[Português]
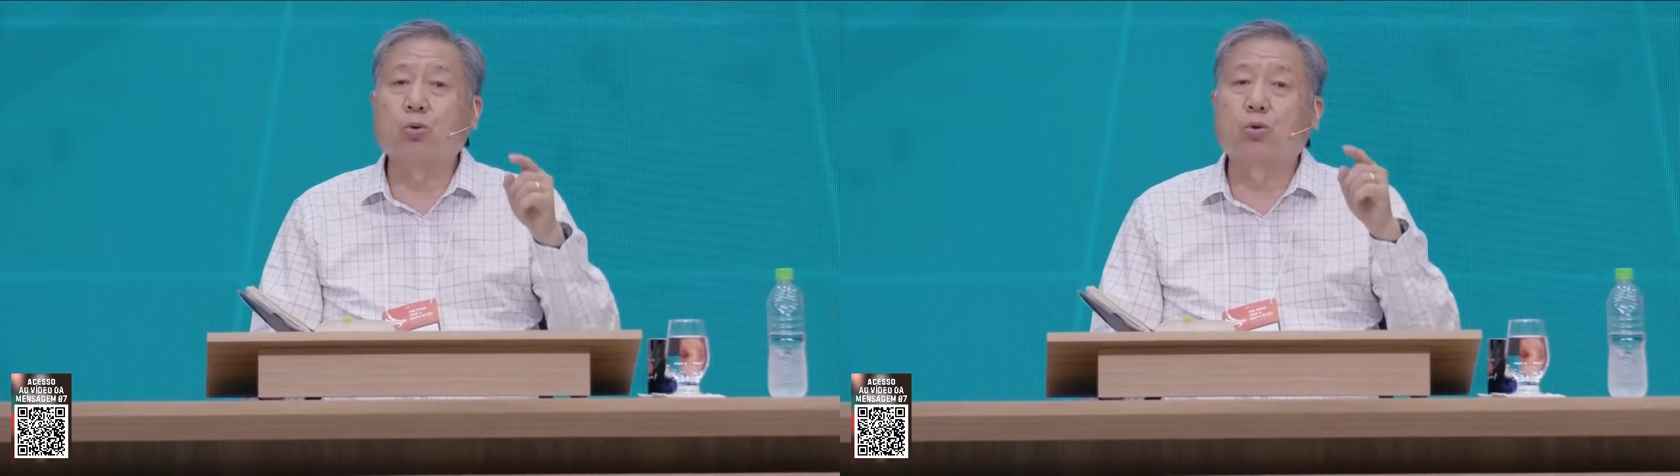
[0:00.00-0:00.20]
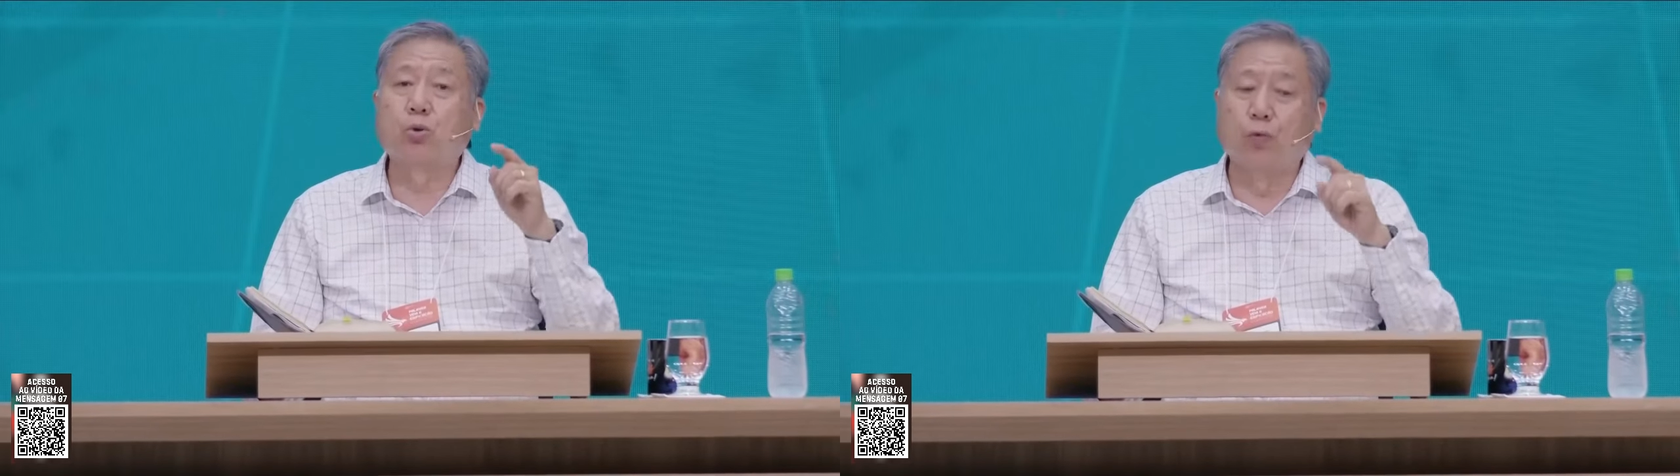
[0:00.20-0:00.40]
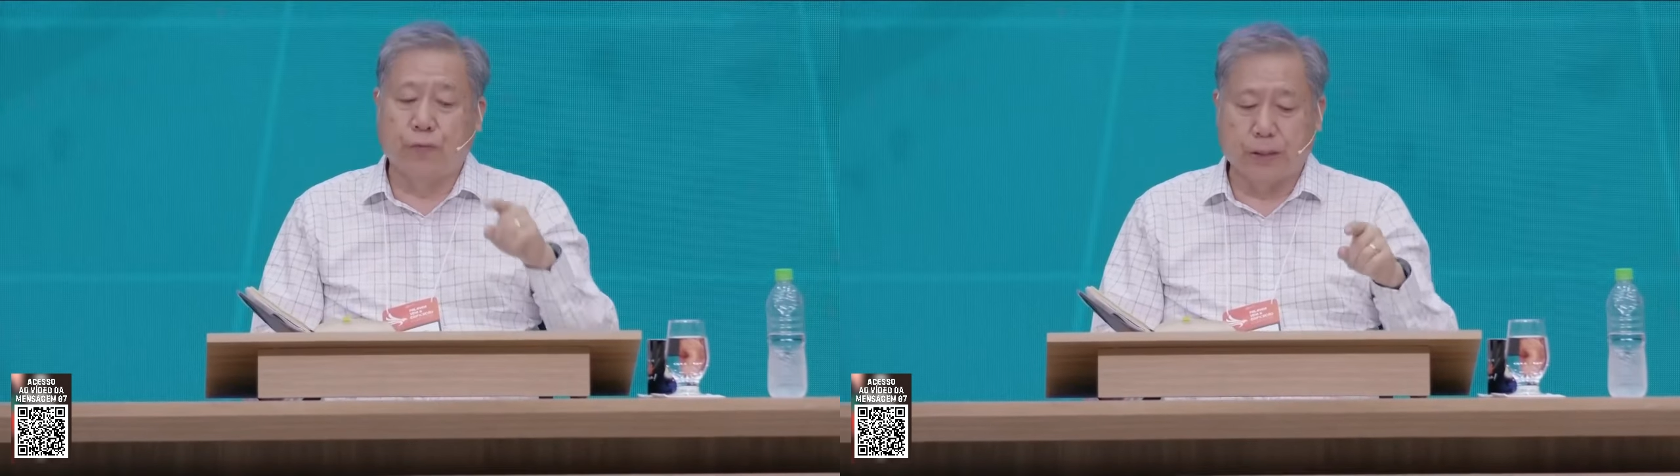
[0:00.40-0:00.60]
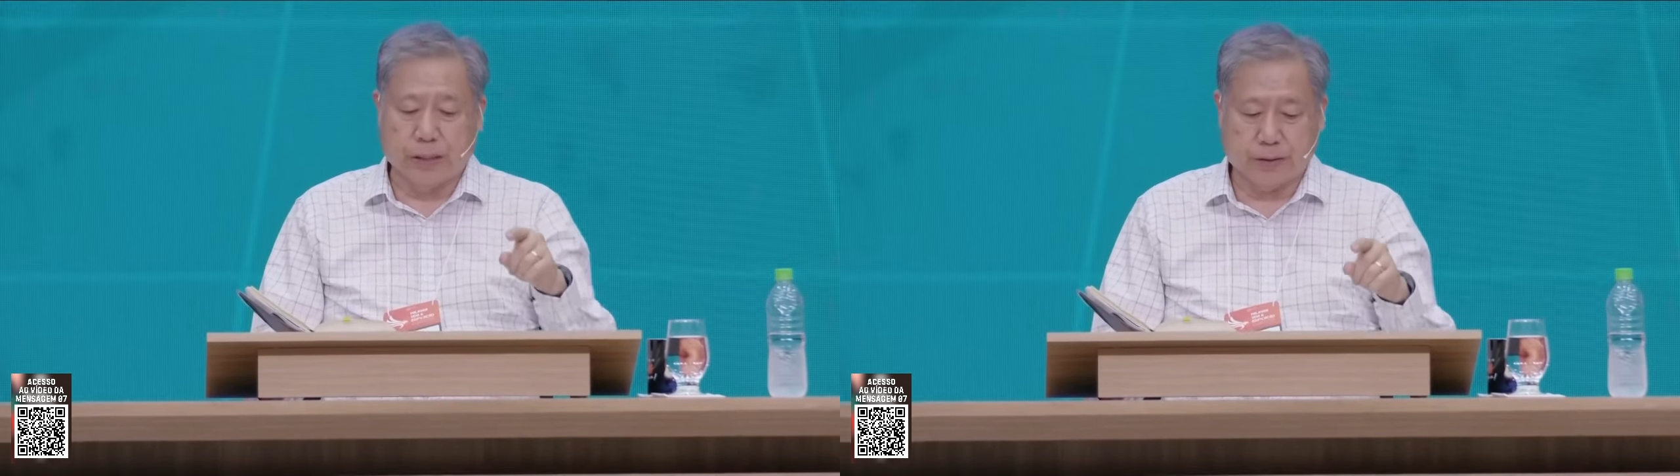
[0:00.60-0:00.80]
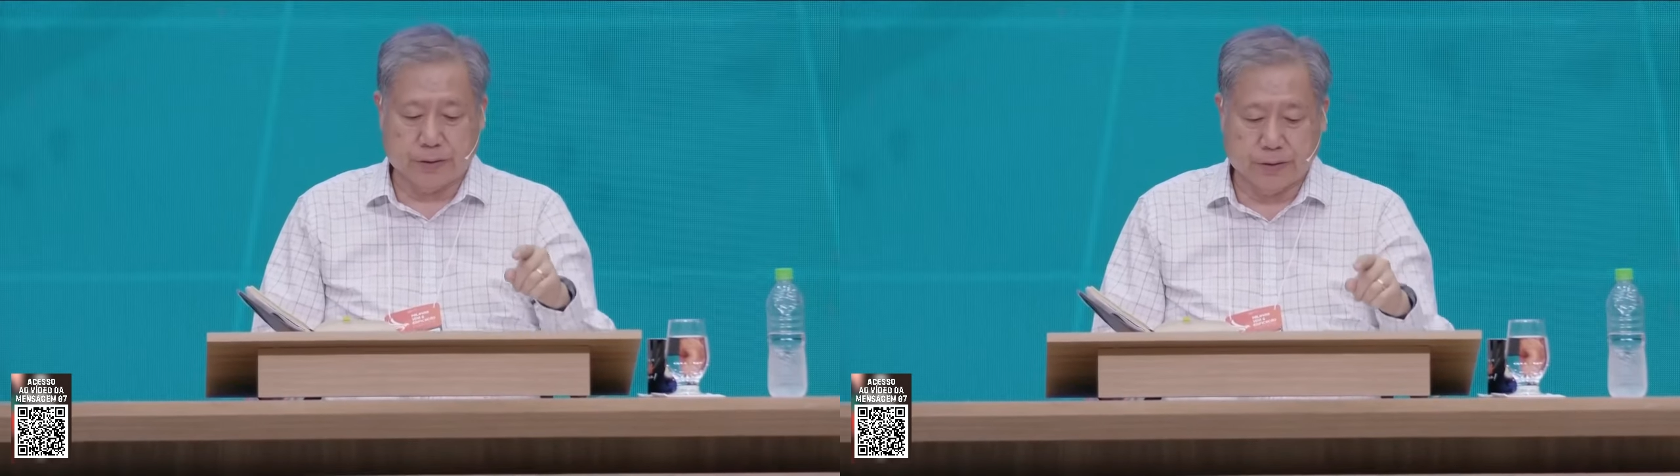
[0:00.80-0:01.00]

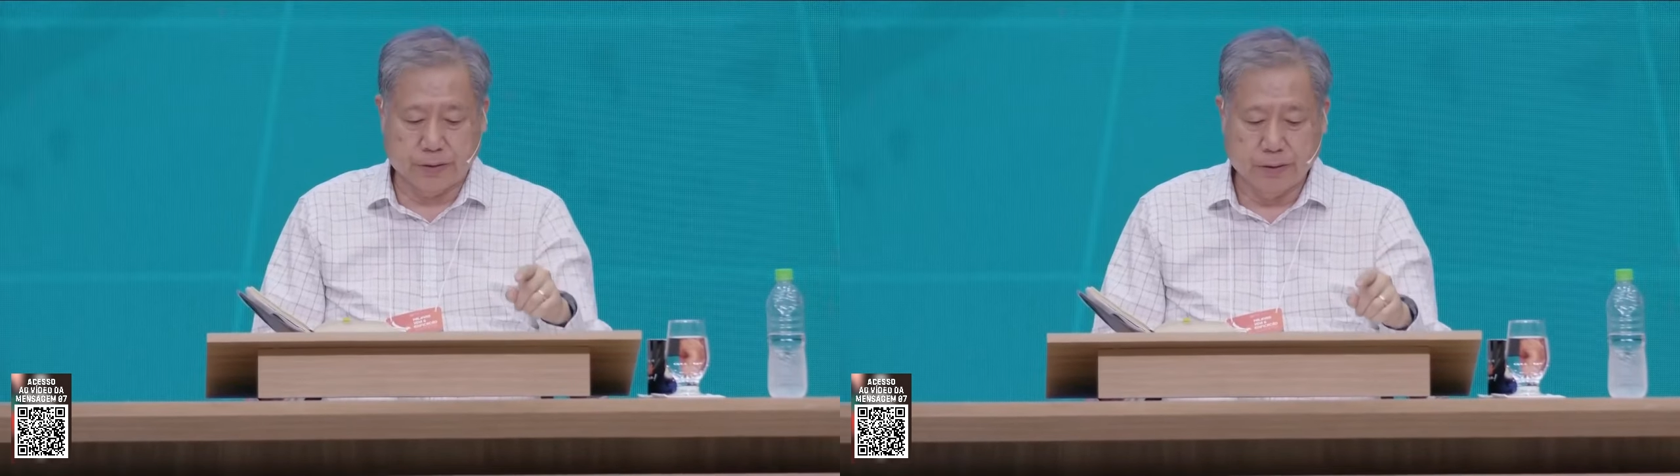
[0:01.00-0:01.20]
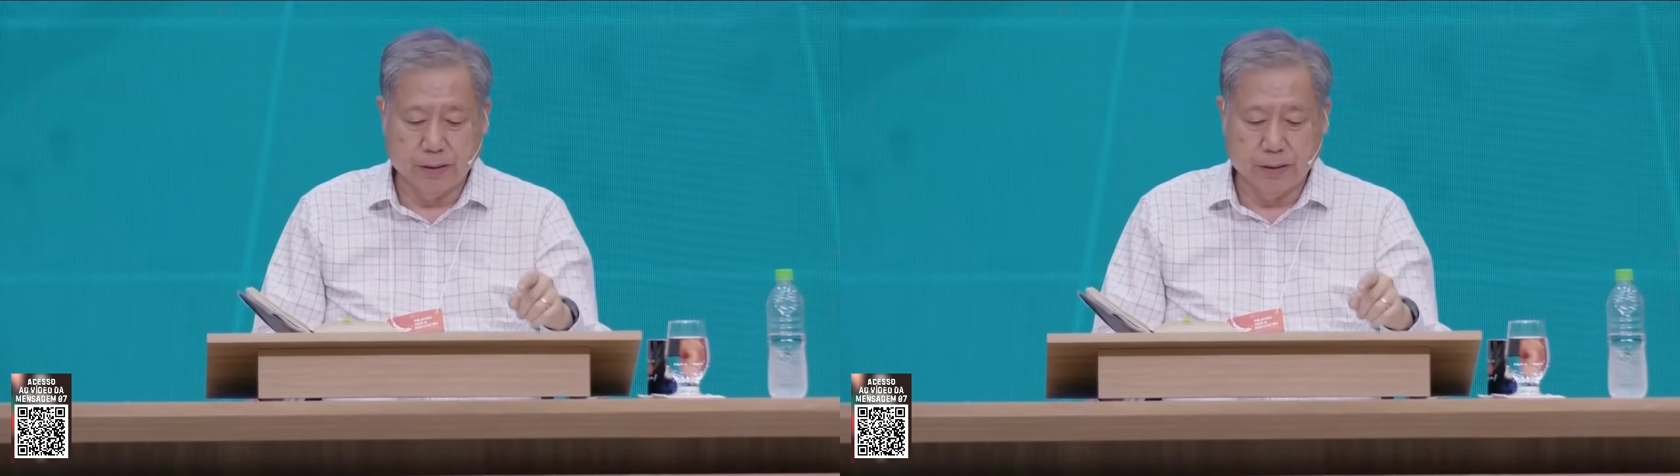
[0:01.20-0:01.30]
dúvidas